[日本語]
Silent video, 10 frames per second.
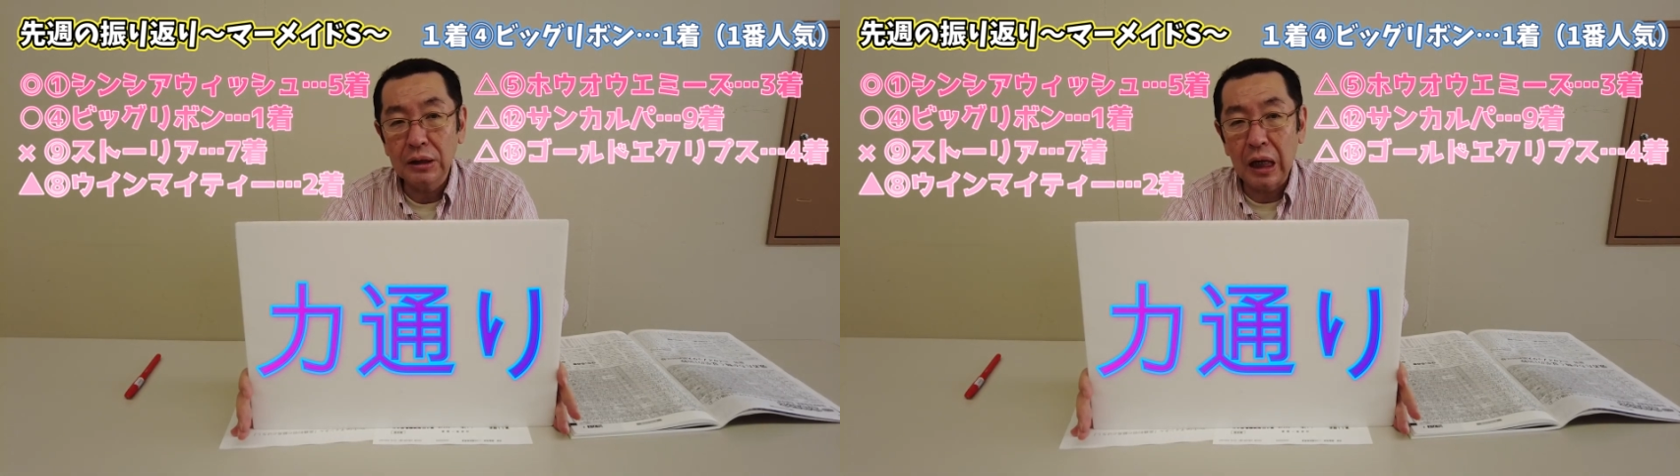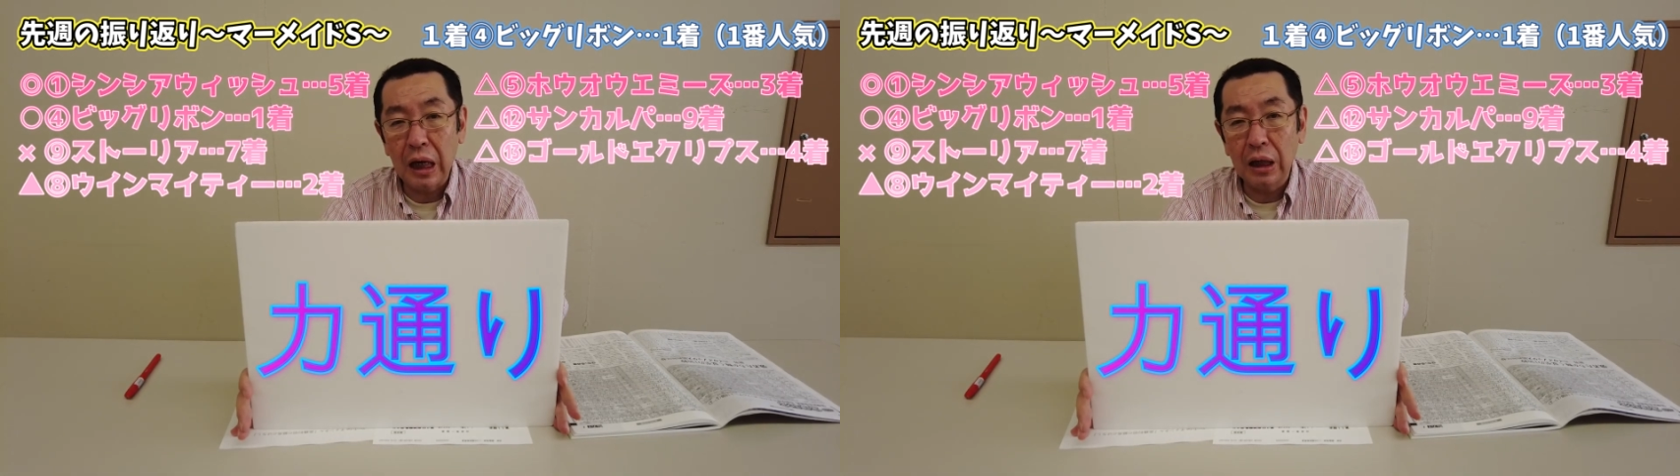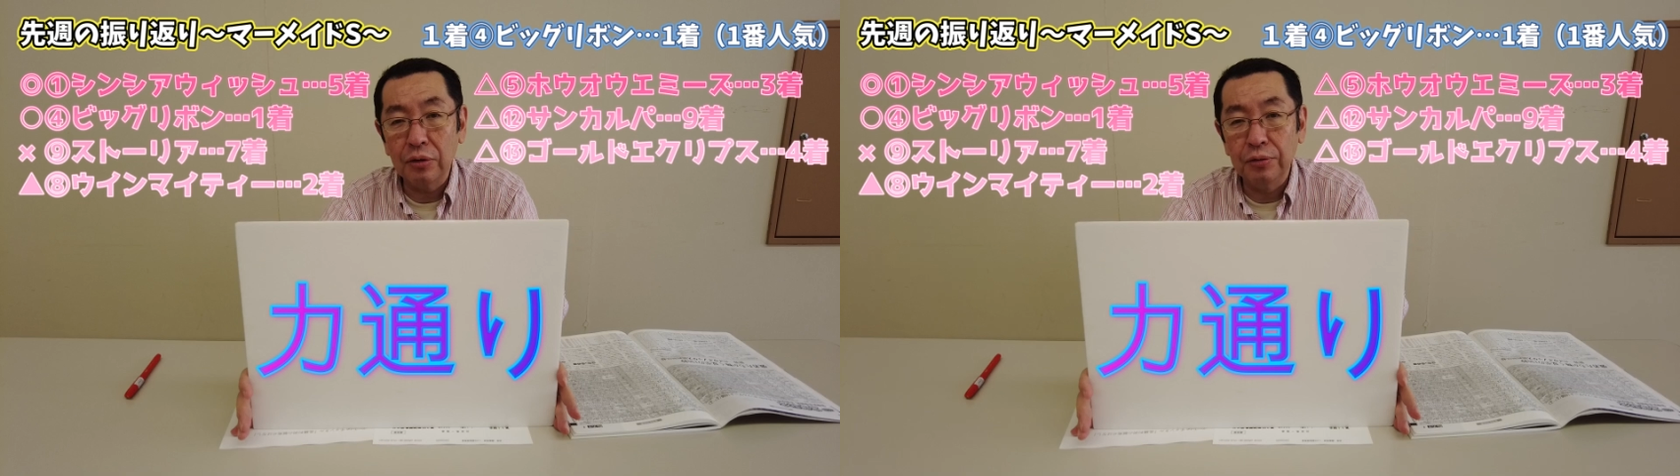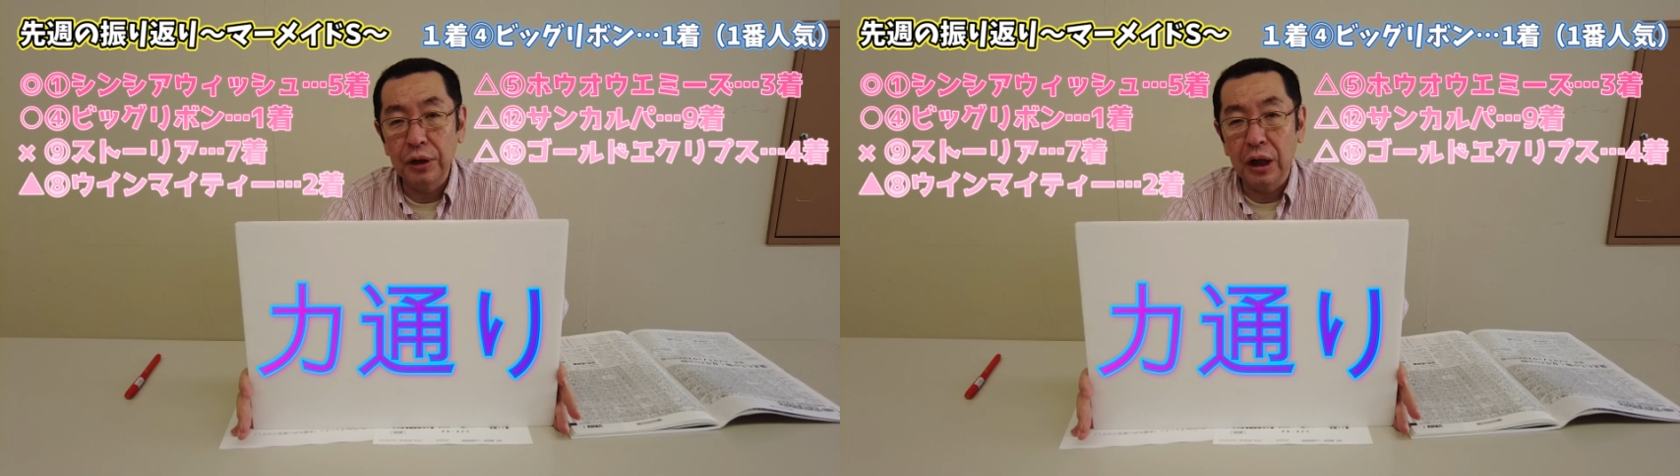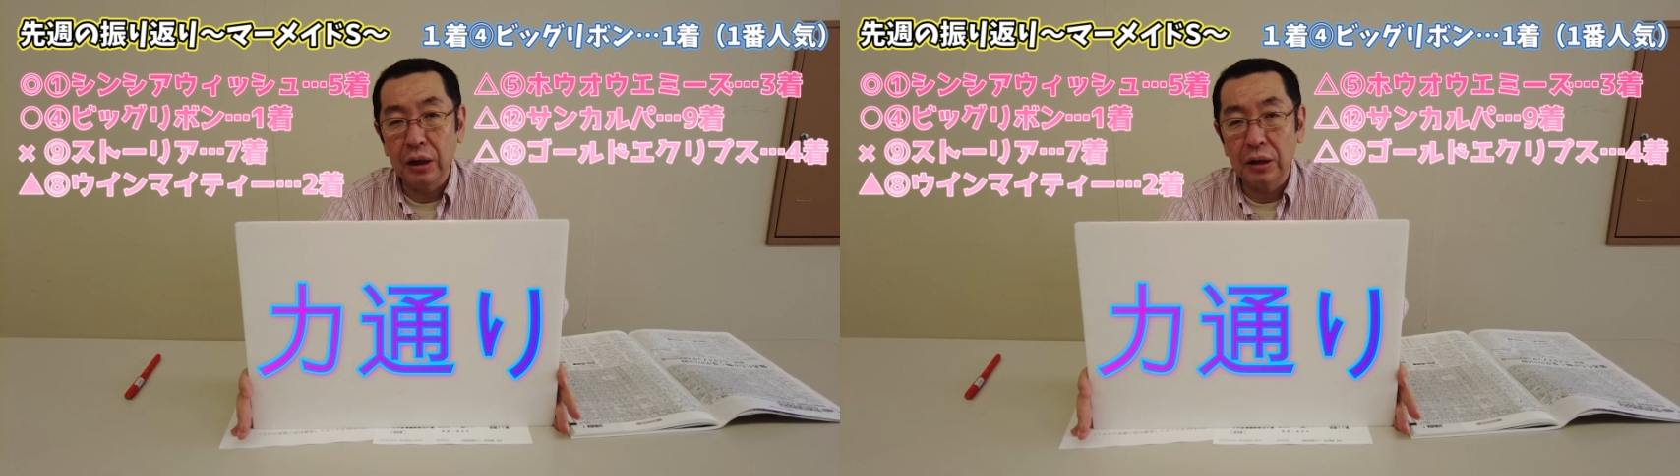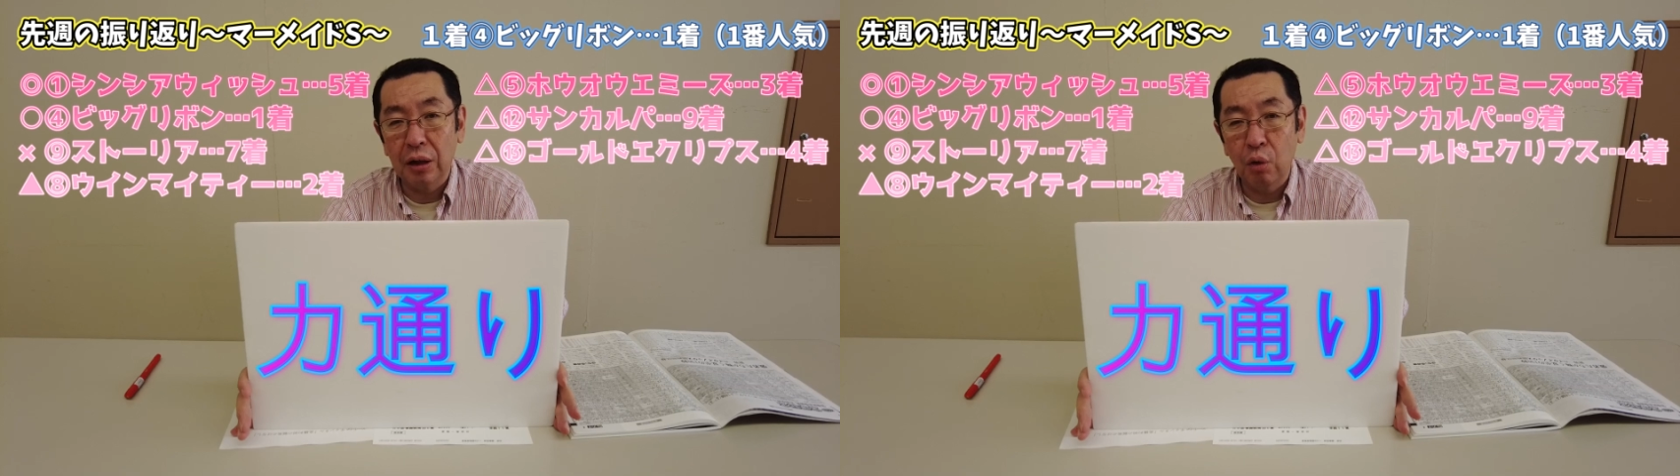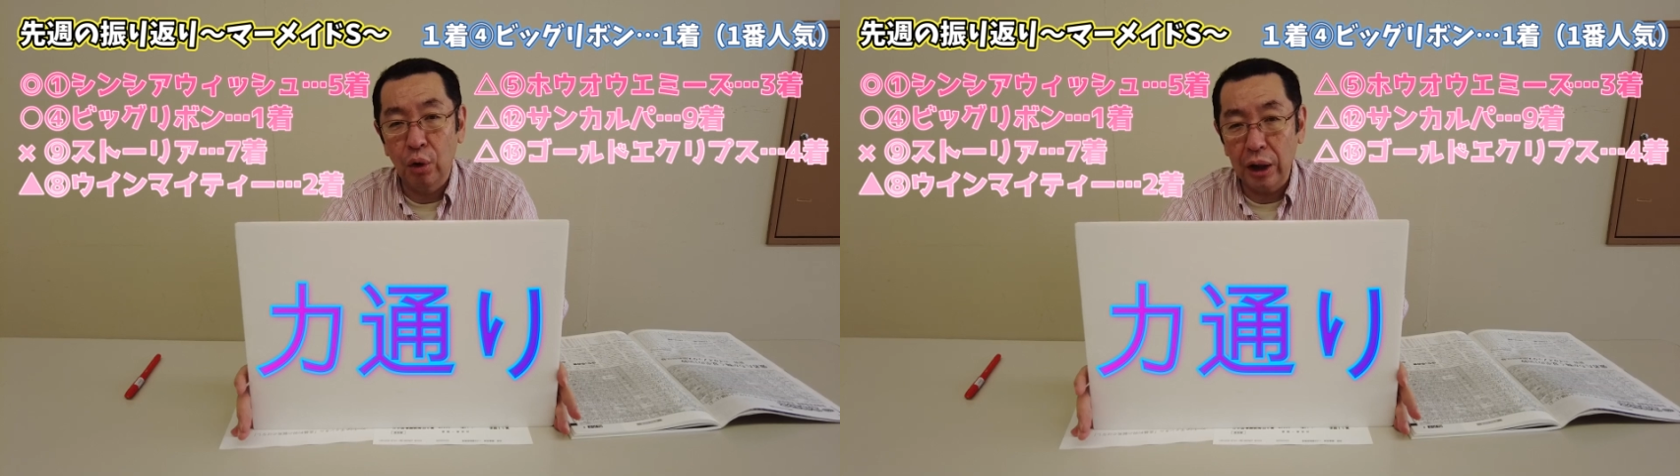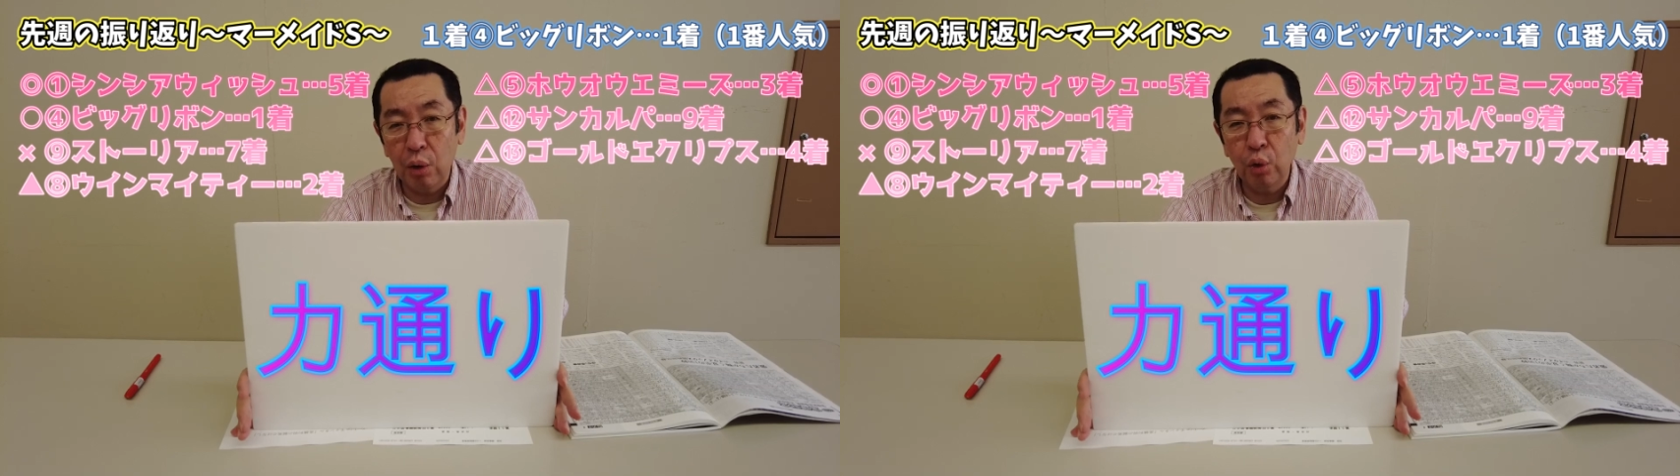下がる不利があった
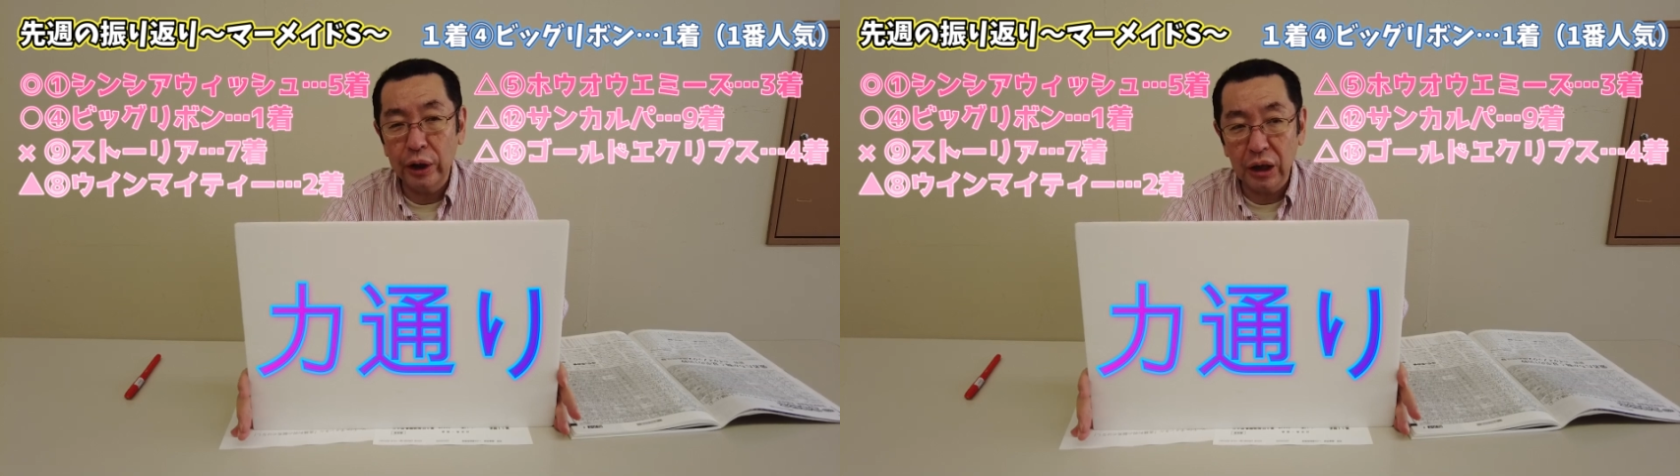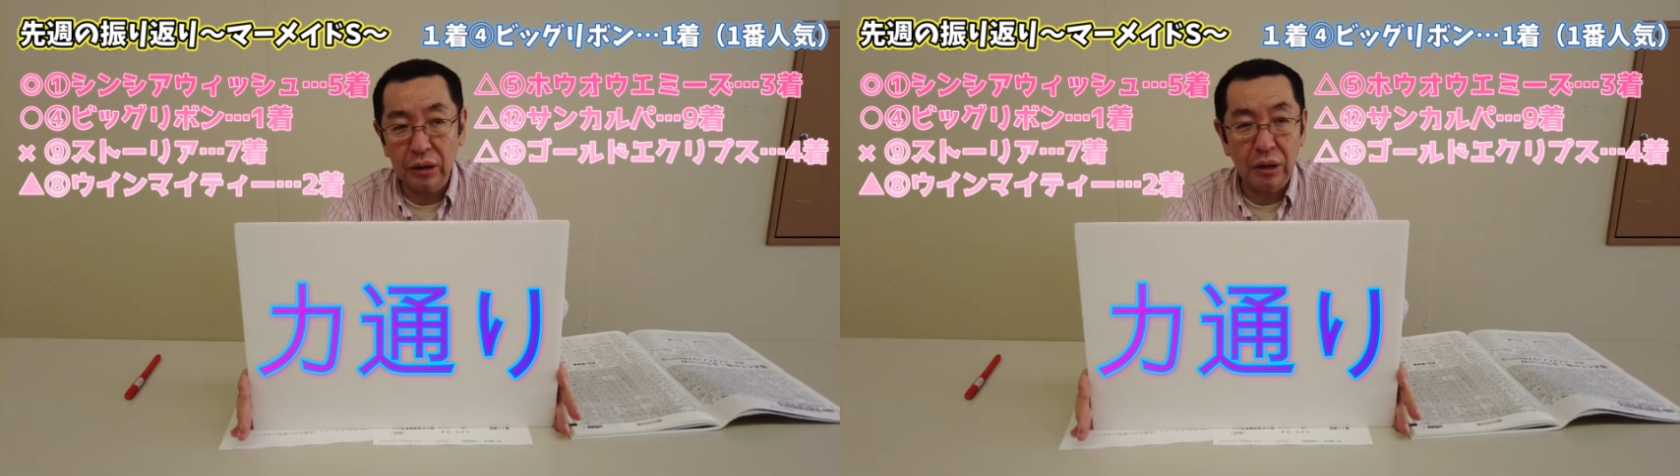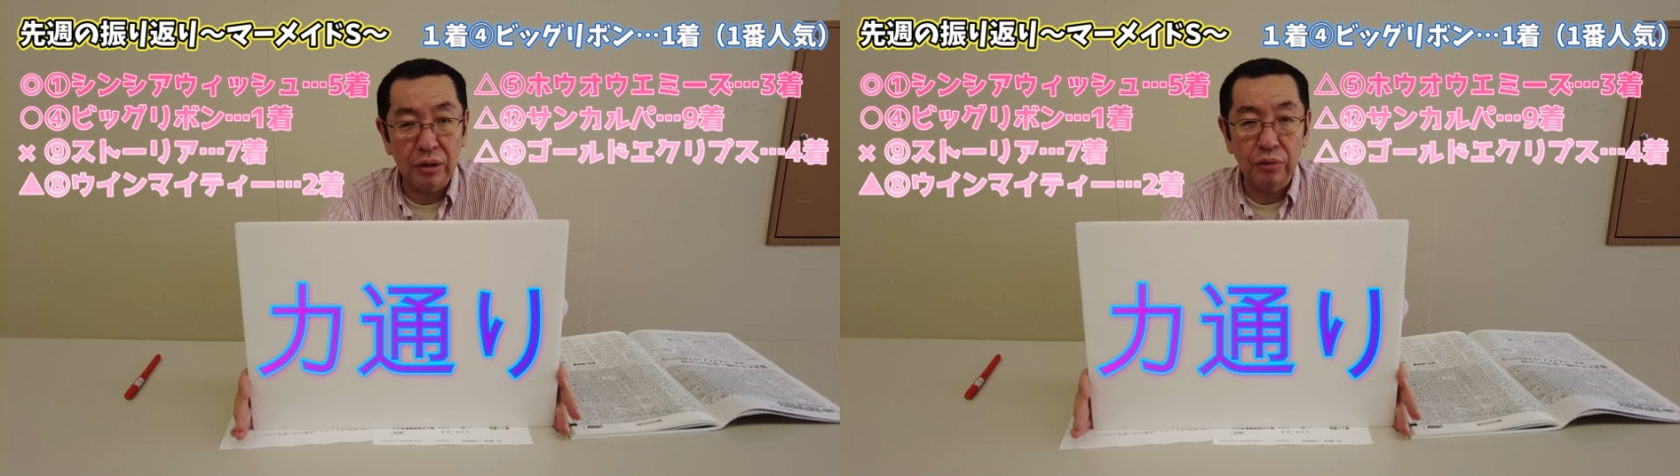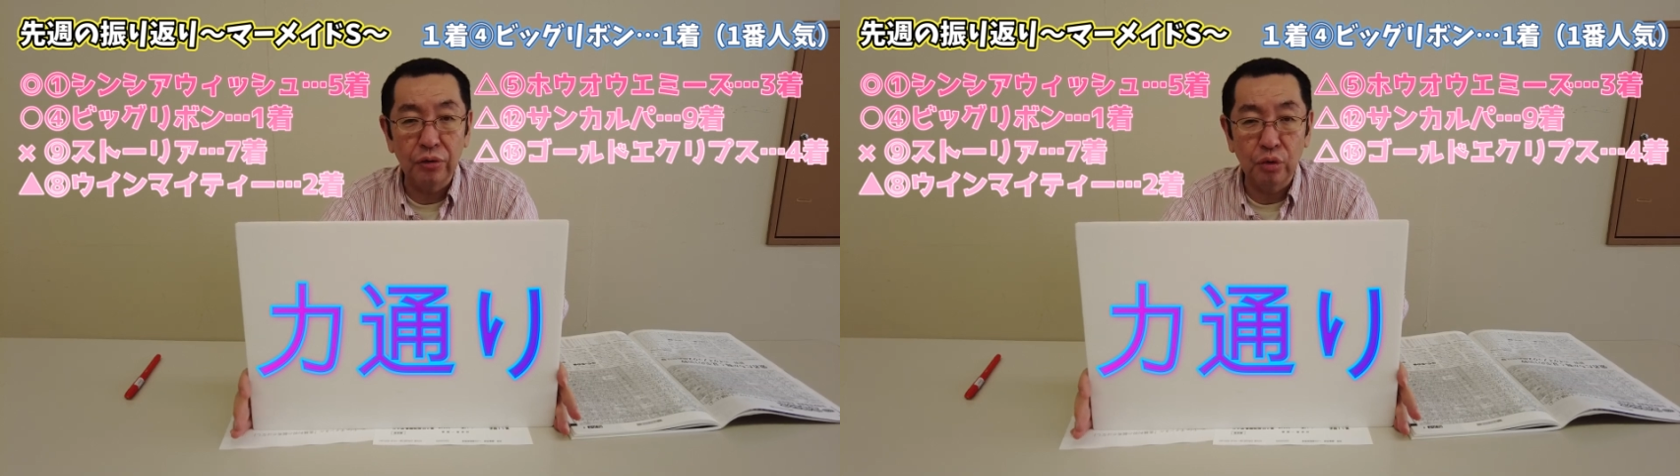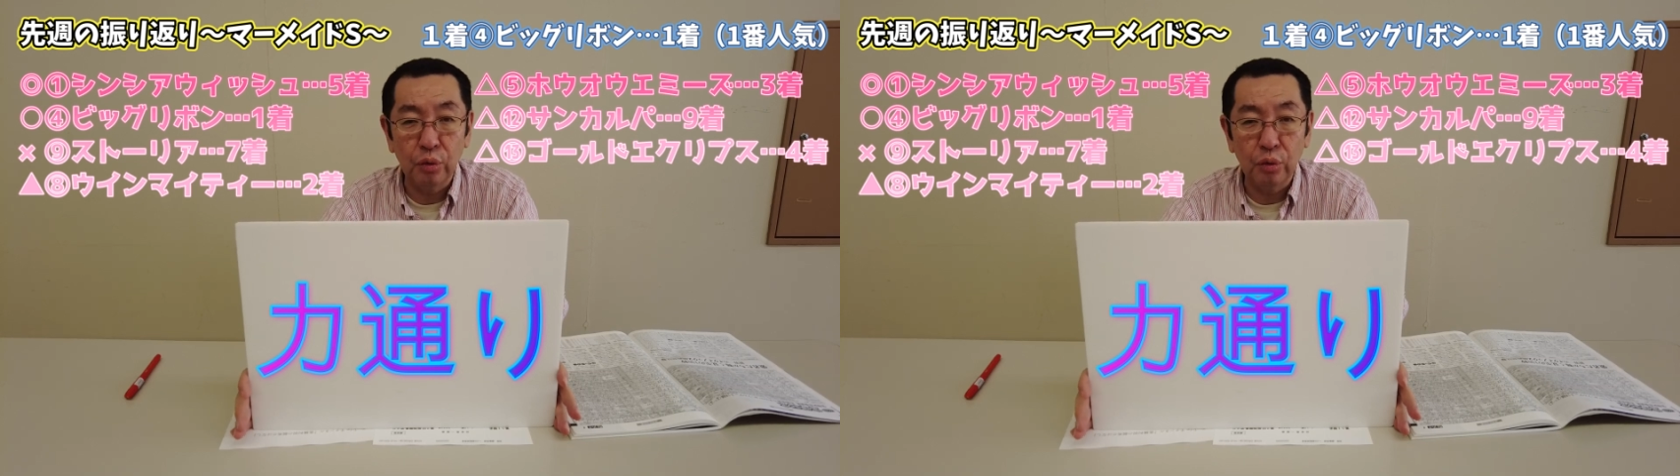これが大きかったというふに